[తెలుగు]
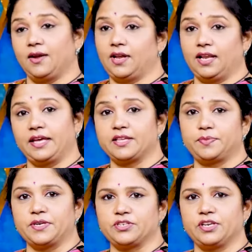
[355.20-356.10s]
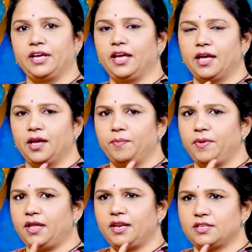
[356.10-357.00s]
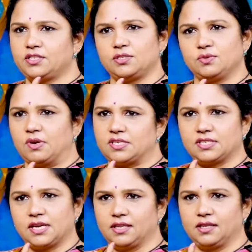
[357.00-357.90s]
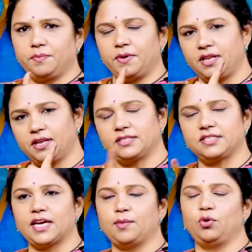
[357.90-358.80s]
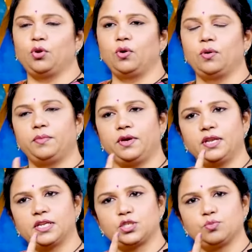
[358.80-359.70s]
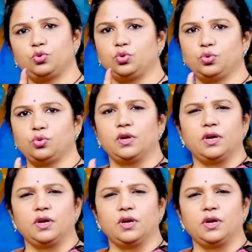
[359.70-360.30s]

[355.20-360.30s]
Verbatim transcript: ఆడవాళ్ళకి ఎస్పెషలీ పీరియడ్స్ వస్తాయి కదా పీరియడ్స్ టైంలో పీరియడ్స్ ముందు